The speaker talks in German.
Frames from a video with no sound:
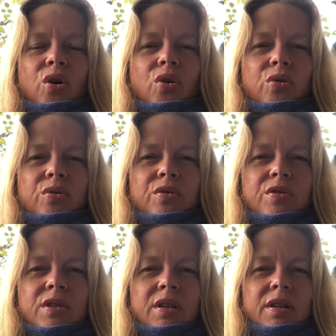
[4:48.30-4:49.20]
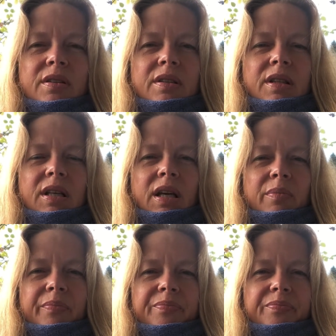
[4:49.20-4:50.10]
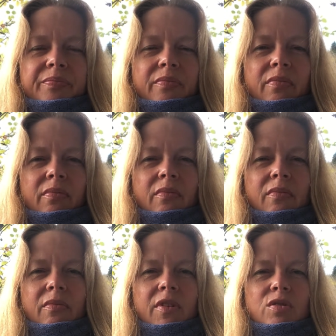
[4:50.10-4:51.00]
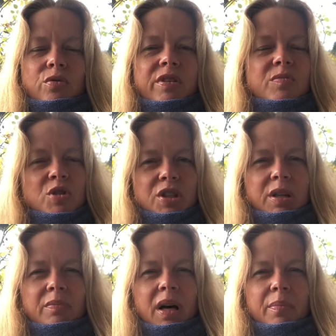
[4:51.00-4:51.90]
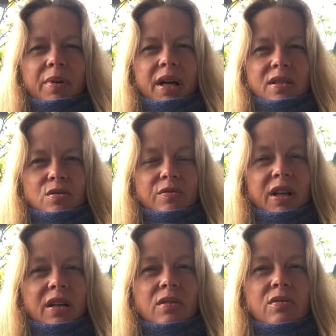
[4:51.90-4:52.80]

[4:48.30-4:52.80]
und äh, die eben, mh, mm, so wie ich es beschrieben habe, anzuwenden.